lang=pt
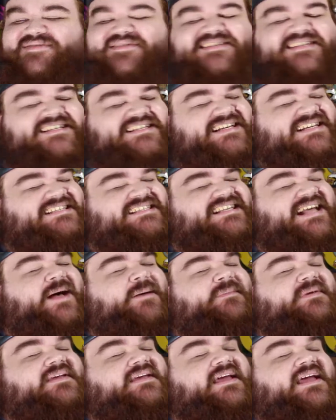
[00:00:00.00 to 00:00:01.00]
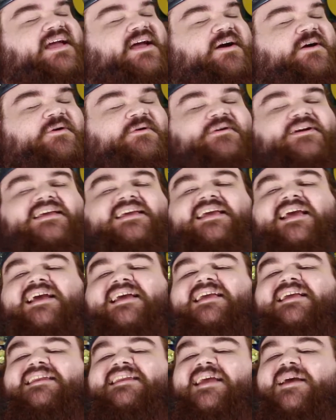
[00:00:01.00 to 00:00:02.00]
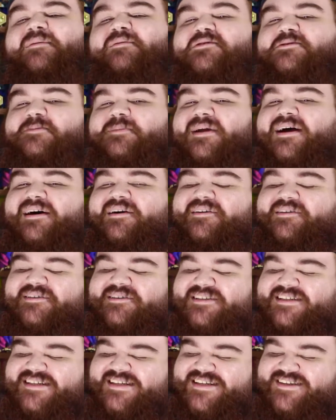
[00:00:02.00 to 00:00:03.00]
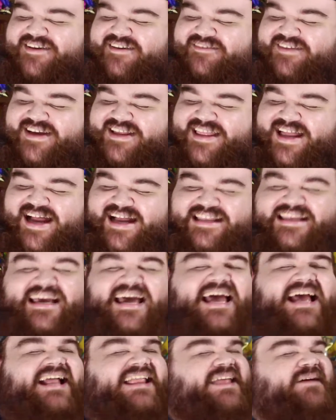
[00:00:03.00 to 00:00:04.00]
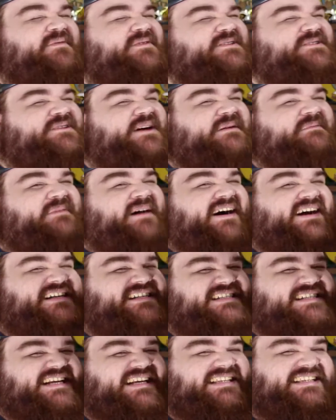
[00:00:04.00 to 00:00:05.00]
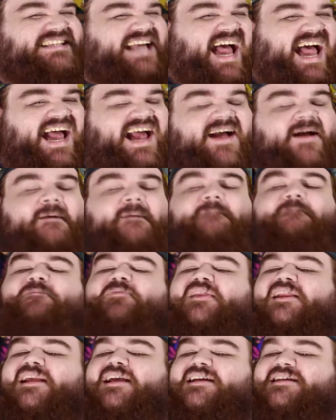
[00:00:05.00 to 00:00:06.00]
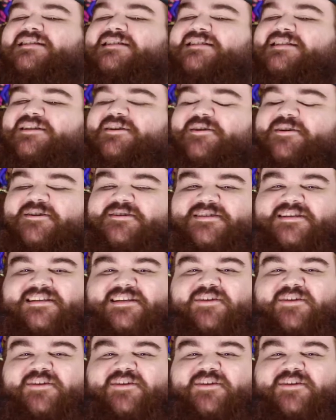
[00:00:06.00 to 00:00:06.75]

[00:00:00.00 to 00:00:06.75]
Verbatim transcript: E vocês já sabem o que é que temos para hoje, na é verdade, temos um unboxing de delicioso.